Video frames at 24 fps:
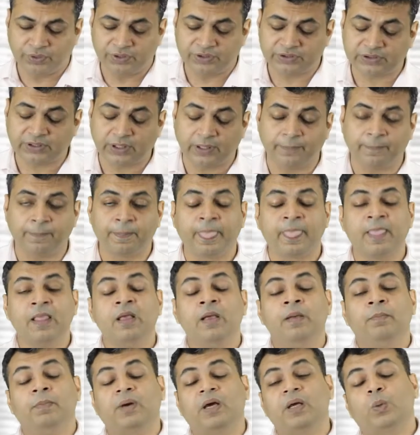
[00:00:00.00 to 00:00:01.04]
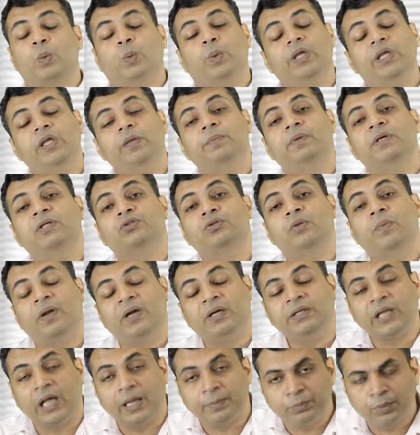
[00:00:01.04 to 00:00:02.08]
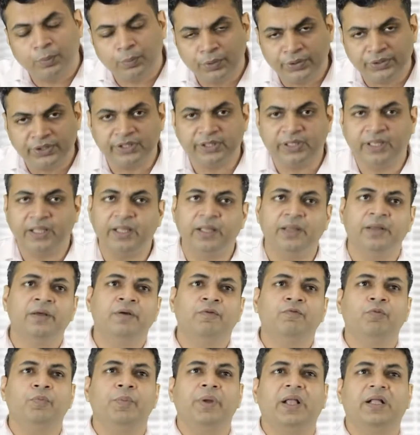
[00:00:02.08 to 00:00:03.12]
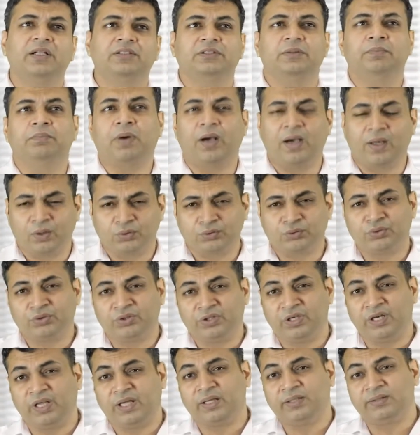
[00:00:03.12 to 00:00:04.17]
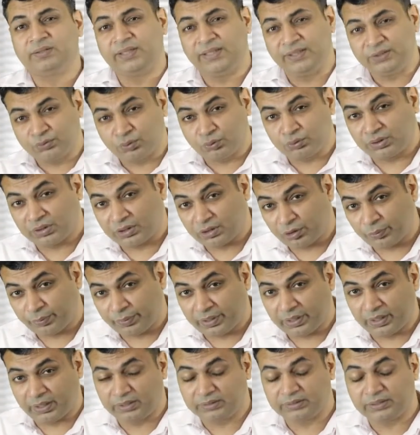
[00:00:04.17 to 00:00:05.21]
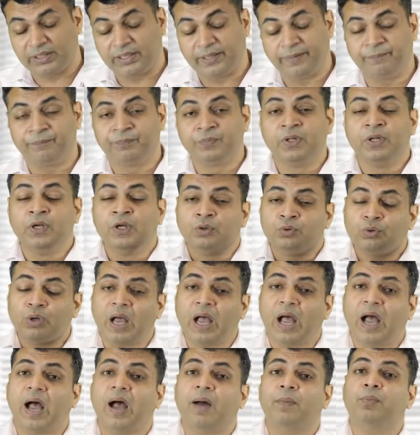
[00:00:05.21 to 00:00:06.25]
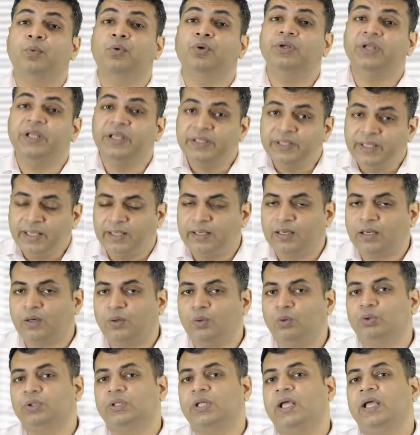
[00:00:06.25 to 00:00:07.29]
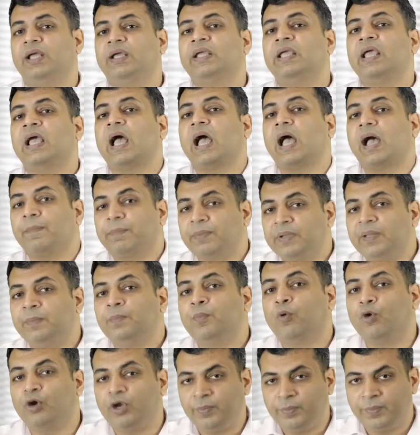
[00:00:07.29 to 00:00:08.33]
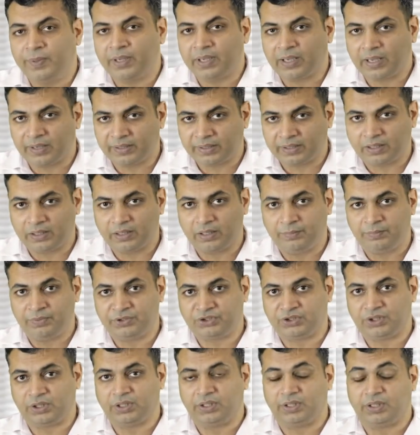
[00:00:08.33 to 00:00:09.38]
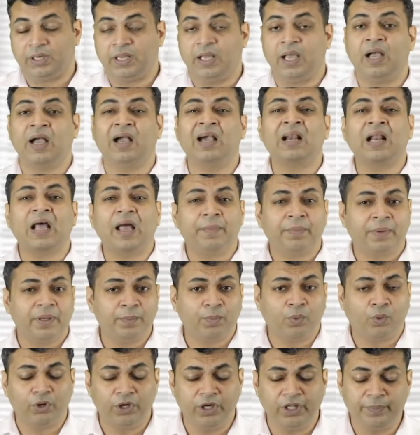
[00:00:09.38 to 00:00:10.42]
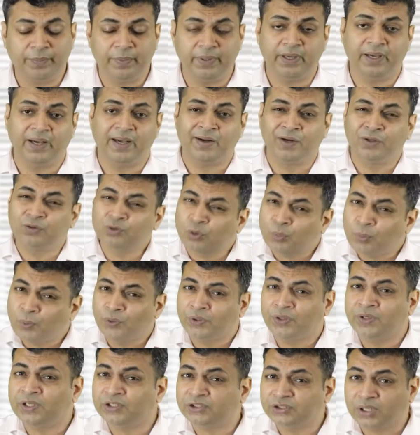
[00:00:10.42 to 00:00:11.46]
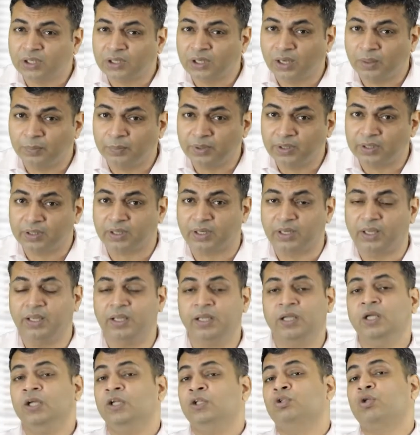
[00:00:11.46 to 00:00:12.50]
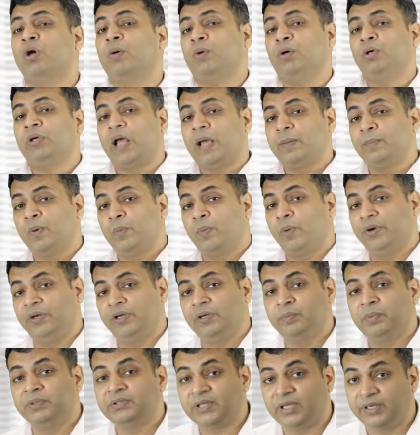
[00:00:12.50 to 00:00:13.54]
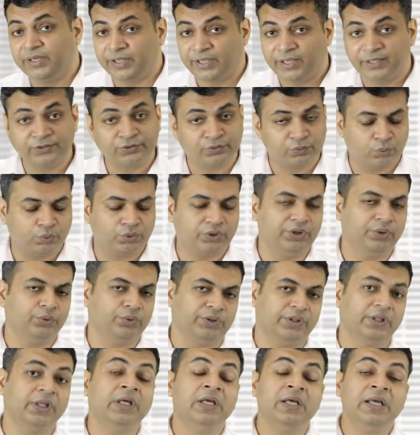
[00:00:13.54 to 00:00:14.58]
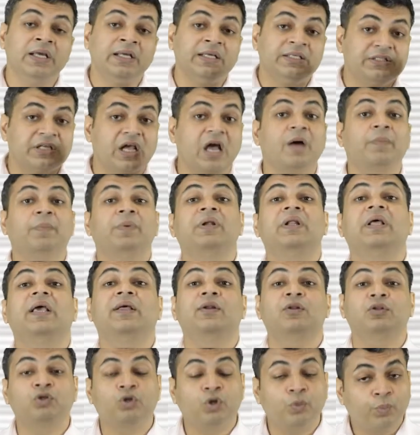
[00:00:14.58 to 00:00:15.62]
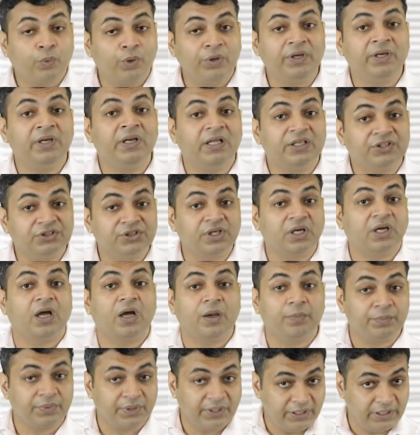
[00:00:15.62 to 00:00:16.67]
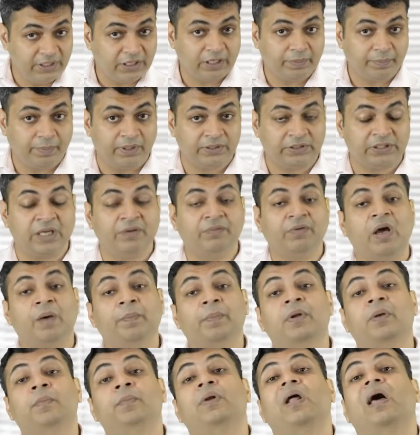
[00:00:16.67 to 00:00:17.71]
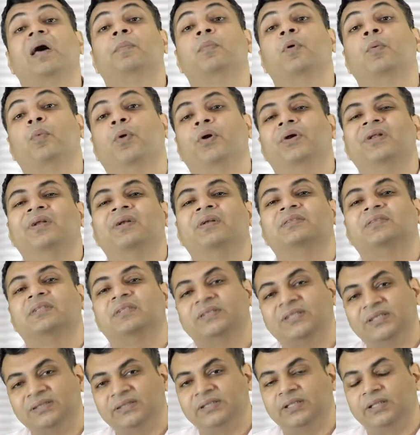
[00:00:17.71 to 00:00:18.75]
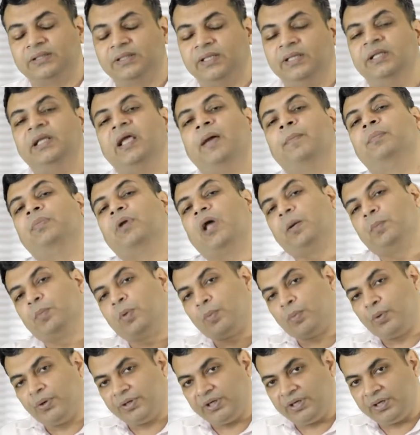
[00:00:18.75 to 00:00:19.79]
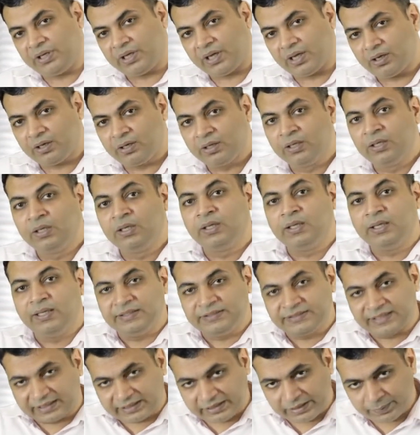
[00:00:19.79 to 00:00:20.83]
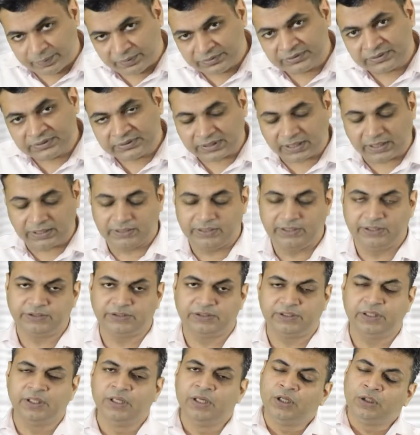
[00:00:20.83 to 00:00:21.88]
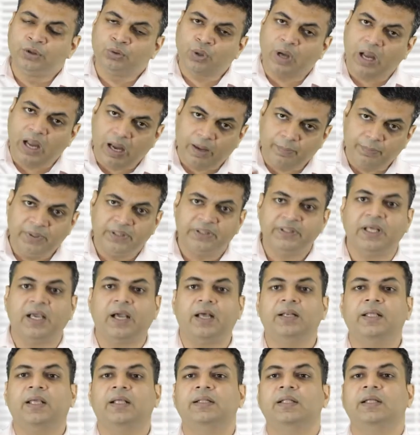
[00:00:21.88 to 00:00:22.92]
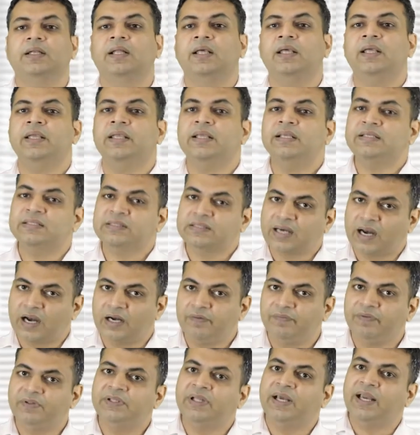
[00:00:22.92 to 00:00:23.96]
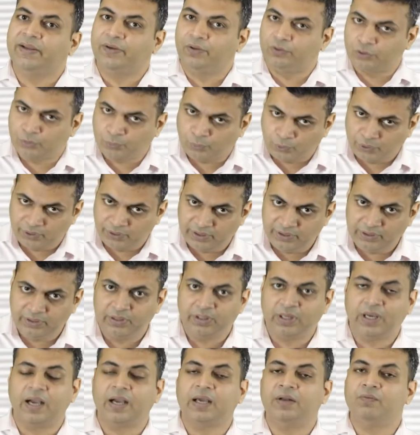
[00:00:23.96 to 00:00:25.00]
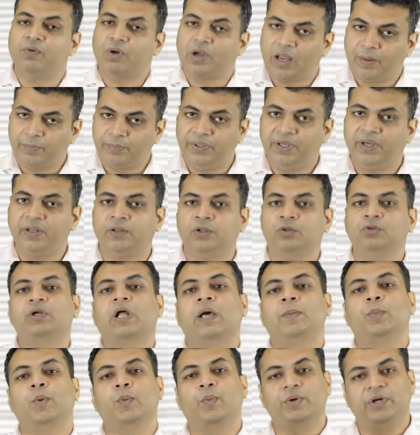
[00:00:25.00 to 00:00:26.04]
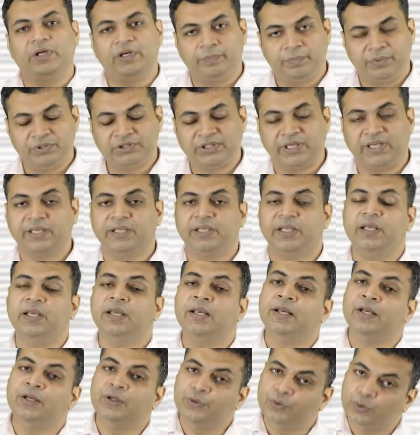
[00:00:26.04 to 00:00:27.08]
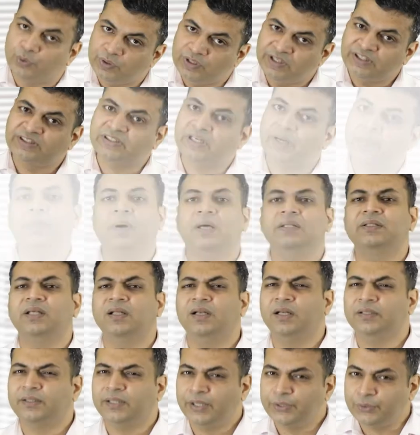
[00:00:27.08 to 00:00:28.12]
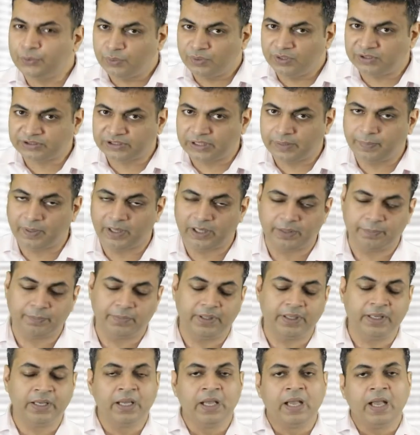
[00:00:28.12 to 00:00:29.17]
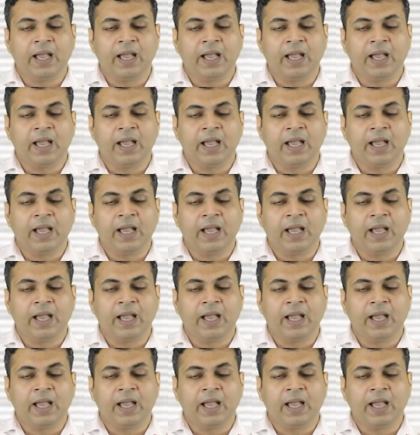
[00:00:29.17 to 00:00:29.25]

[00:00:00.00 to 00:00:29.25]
यूनिट्स का मगर वहीं पर जो हमारा डाइबोपोटिन है मेरे ख्याल से 1200 से लेकर 2300 तक रुपये का आता है तो आपको ये देखना होता है कि आपकी बॉडी पे क्या क्या काम अच्छा कर रहा है अगर आपकी बॉडी पे एरिथ्रोपोटिन अच्छा काम कर रहा है तो आपको डाइबोपोटिन पर जाने की ज़रूरत नहीं होती जहाँ पर एरिथ्रोपोटिन अच्छा काम नहीं कर पाता वहाँ पर हम डाइबोपोटिन सजेस्ट करते हैं कि आप डाइबोपोटिन का इंजेक्टेबल स्टार्ट कीजिए तो आपने ध्यान क्या देना है कि स्टार्ट विद द एरिथ्रोपोटिन अगर वो काम नहीं करता तो डाइबोपोटिन पर जाएंगे यूनिट्स का बात कर लेते हैं यूनिट्स के बारे में